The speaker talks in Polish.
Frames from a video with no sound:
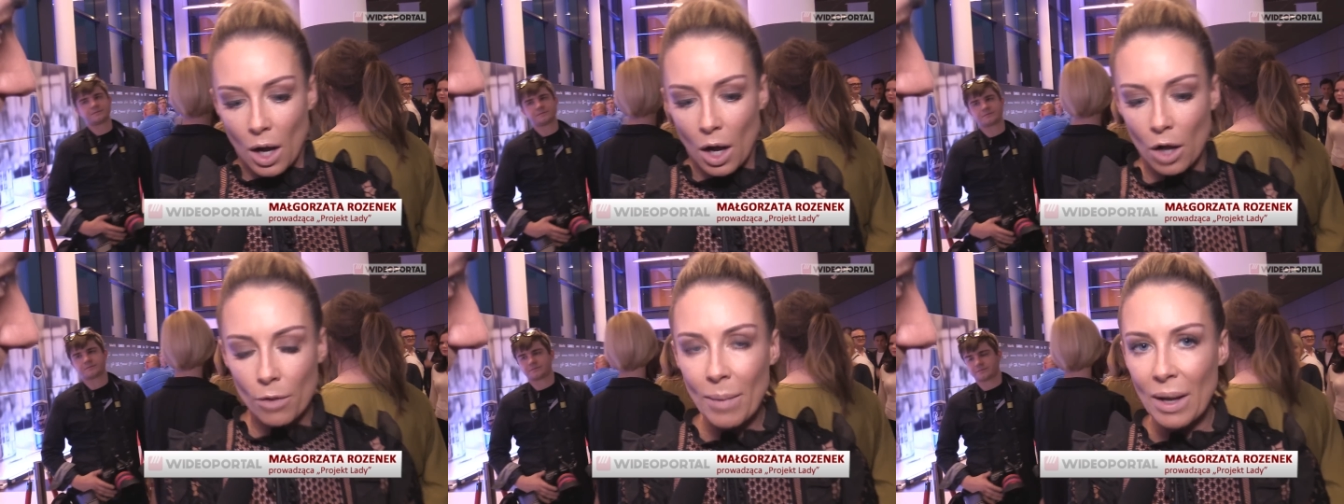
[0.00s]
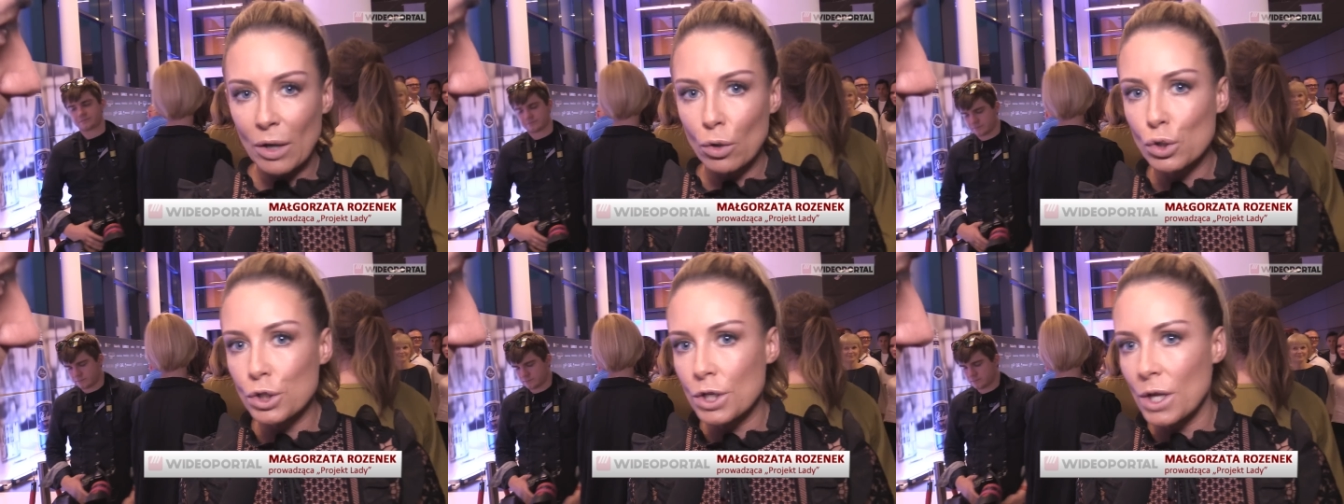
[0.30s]
On
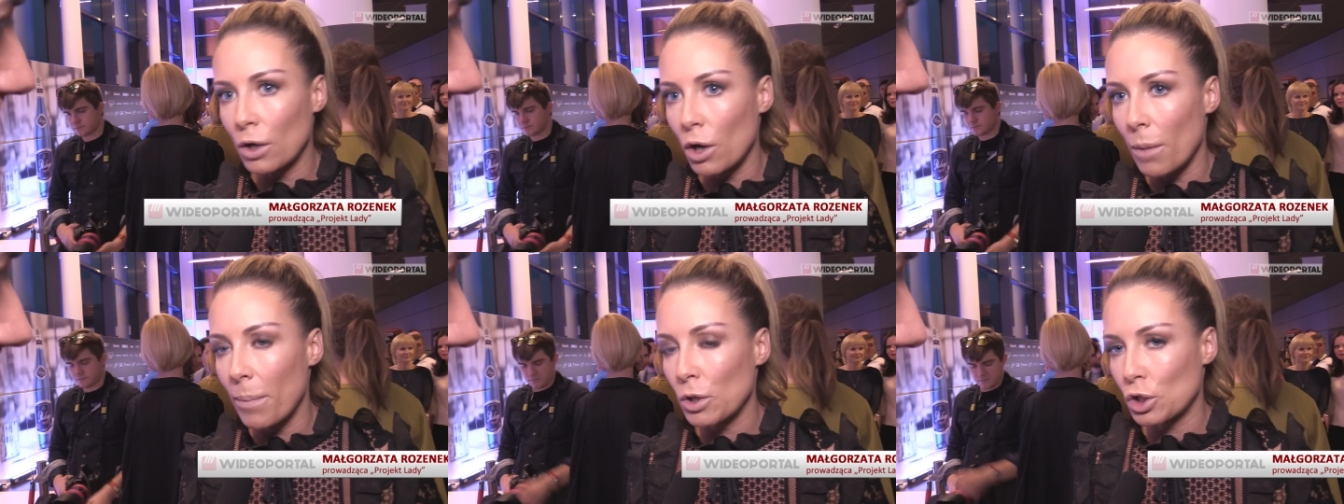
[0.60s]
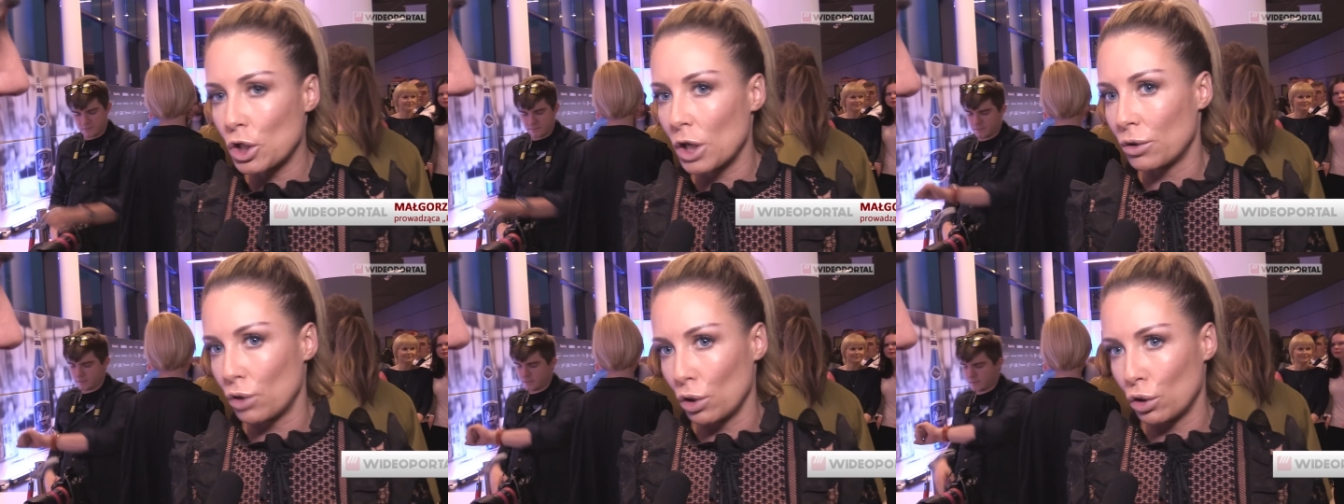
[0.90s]
ma różne
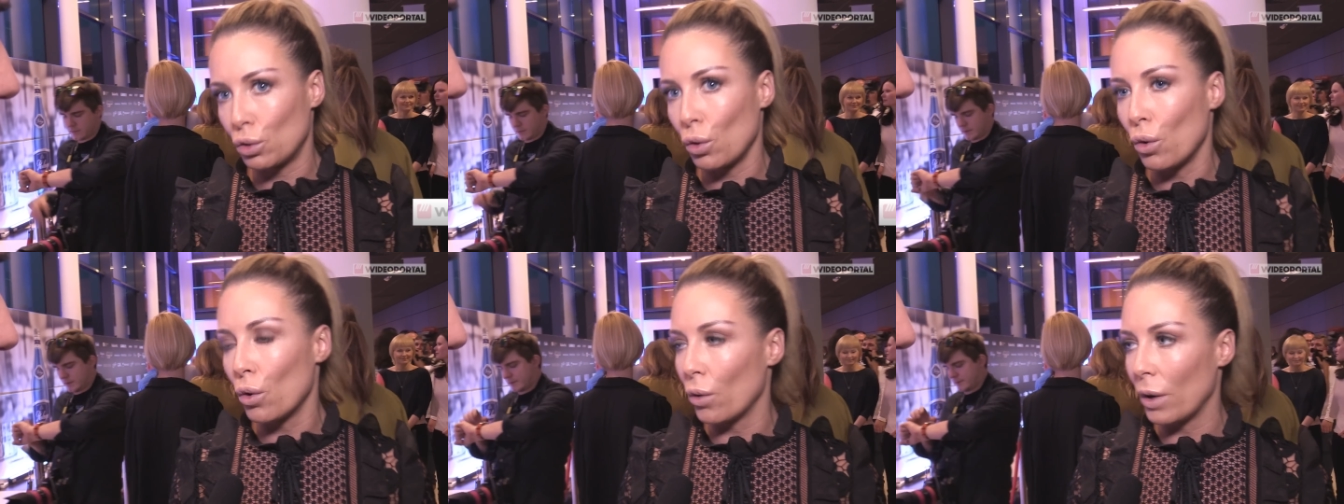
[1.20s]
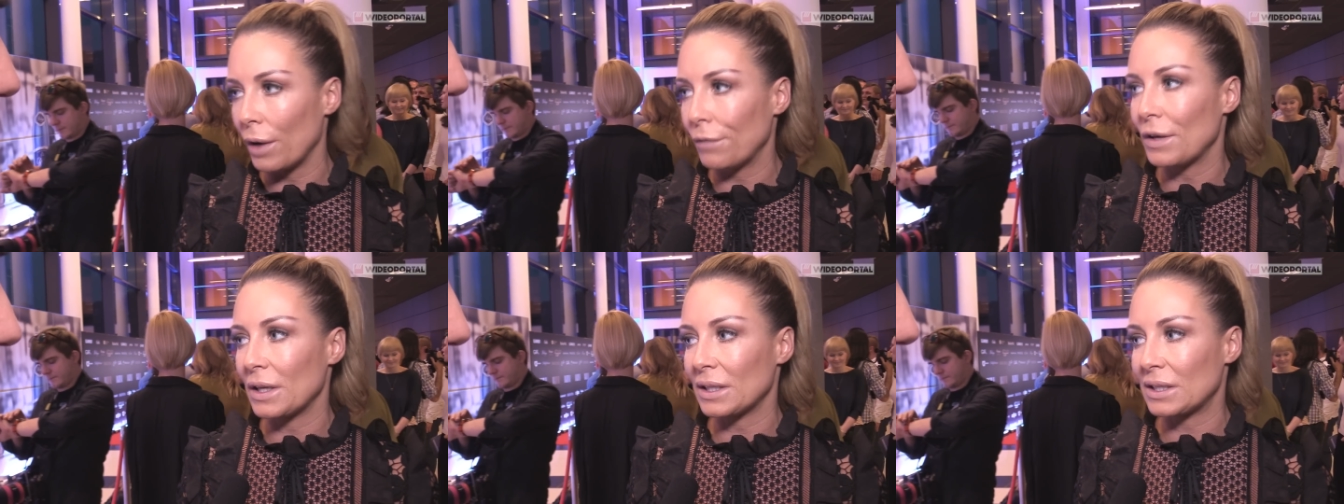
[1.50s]
robocze
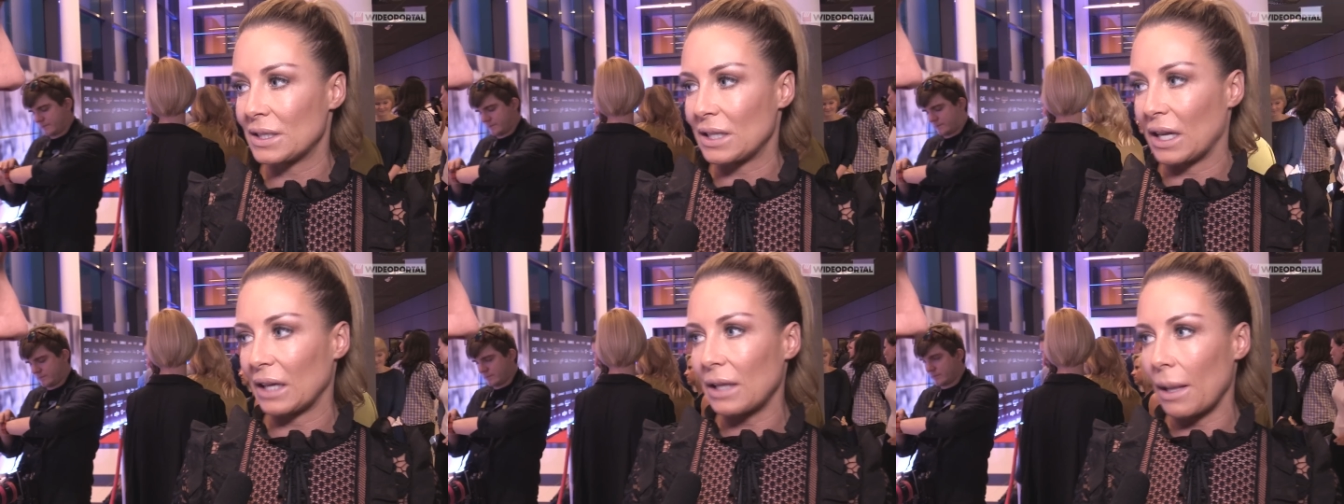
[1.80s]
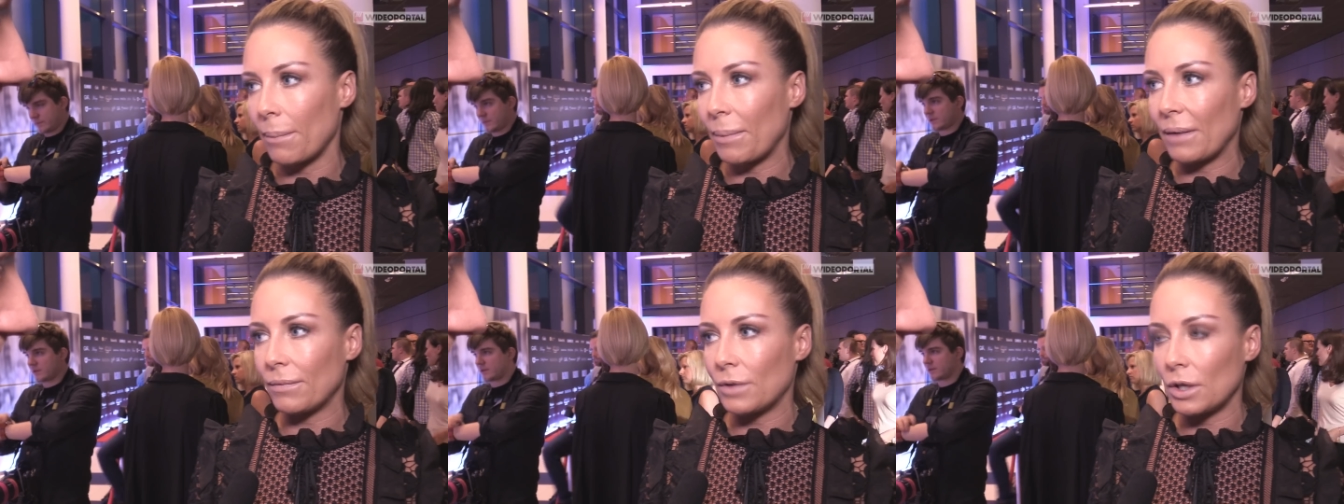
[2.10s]
tytuły, więc tak
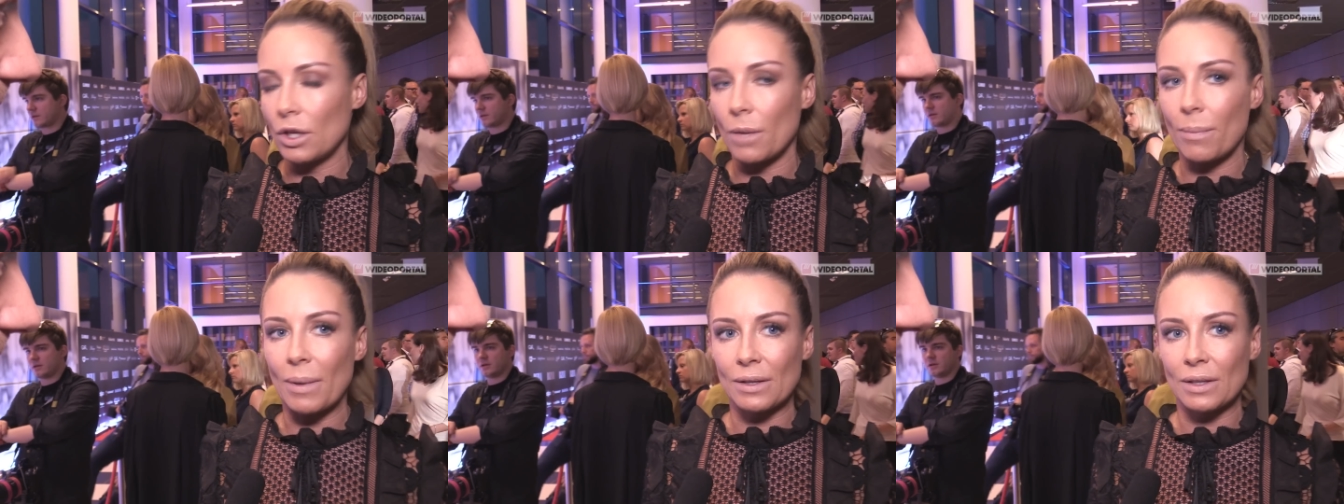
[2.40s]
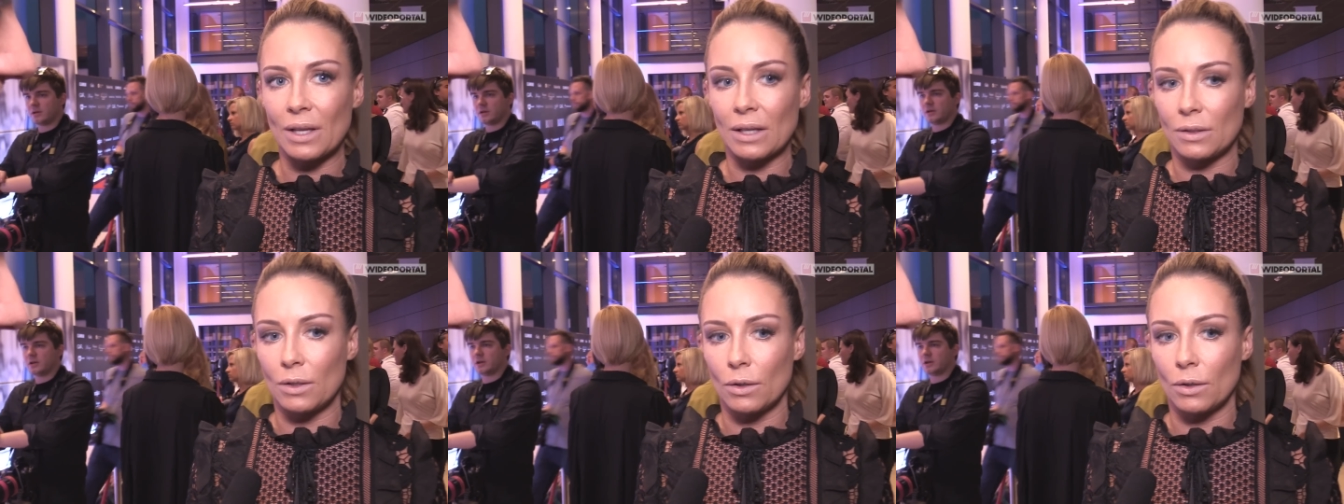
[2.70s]
naprawdę nie będę.